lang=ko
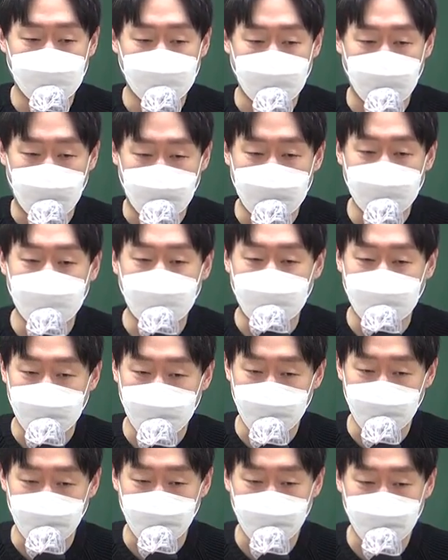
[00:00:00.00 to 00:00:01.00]
당일
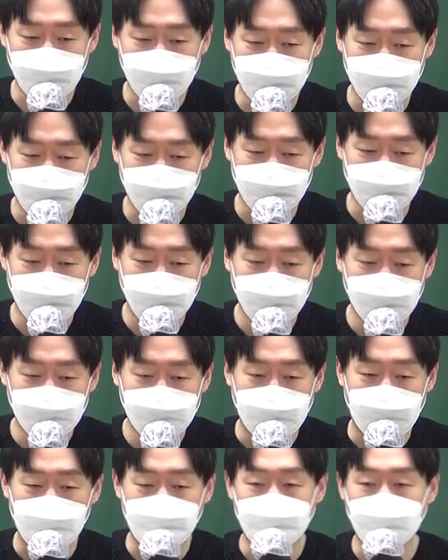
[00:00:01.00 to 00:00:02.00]
안에는 어떻게든
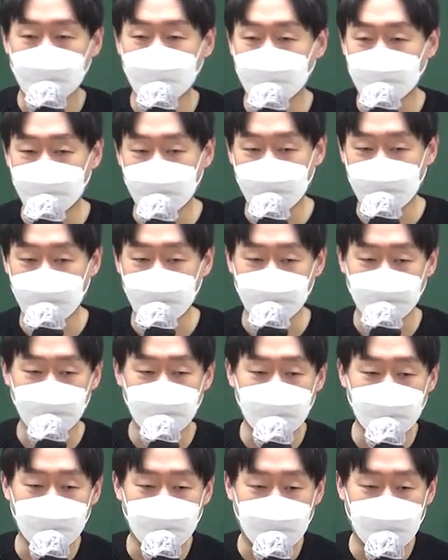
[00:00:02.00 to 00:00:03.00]
답변을
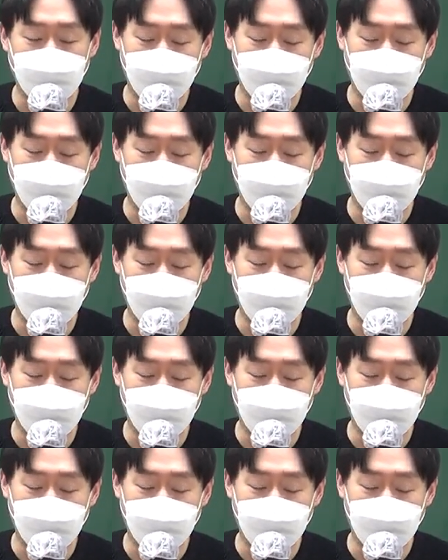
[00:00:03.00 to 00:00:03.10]
드리려고 해요.